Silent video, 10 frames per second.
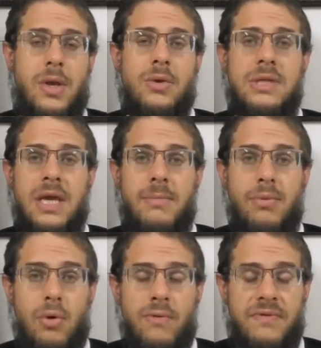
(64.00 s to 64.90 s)
et en tirer
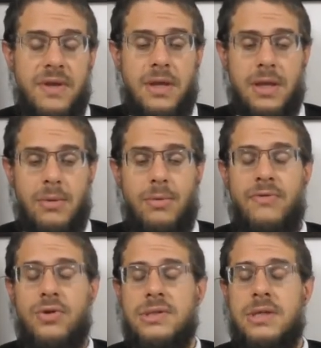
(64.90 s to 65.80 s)
profit, qui est en
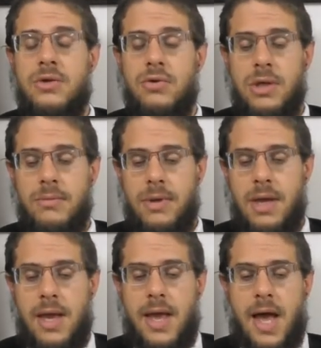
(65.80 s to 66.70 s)
provenance des goïms.
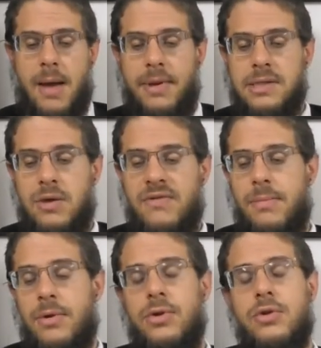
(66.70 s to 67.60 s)
À présent, on va
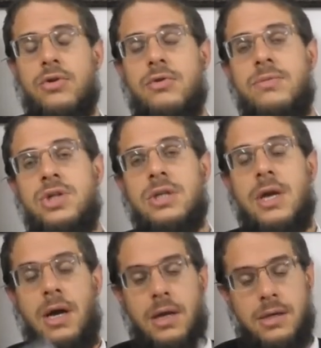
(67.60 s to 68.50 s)
prendre dans notre
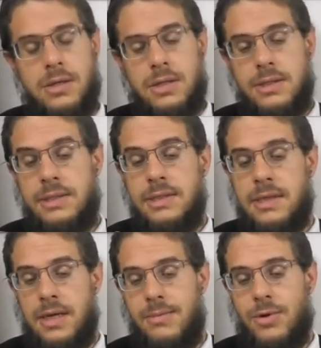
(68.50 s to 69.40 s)
Mishnah
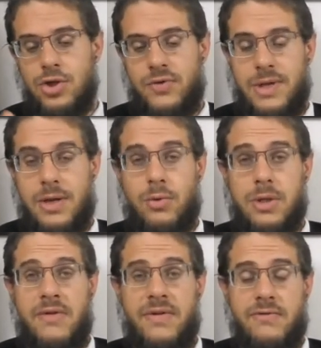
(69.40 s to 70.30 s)
10 éléments, je viens de les
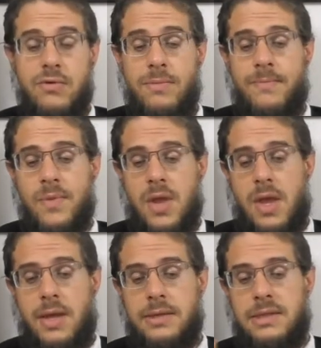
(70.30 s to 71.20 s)
compter avec vous,
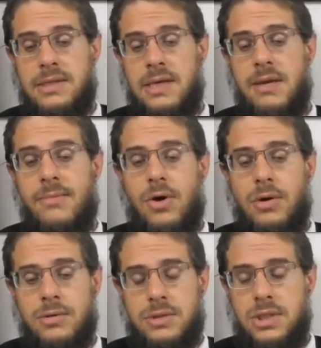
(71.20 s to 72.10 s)
10
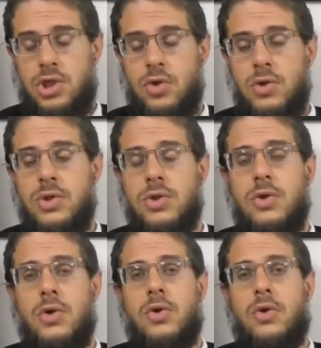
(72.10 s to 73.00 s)
éléments, 10 choses
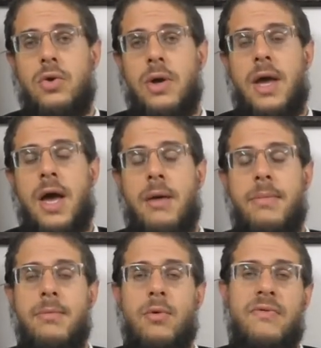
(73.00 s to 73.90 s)
que
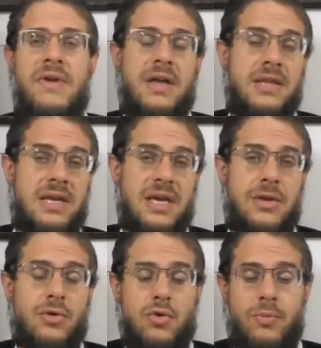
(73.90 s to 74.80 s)
Chachamim ont fait un
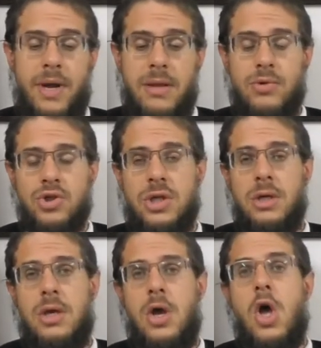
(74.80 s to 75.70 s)
décret de ne pas les manger,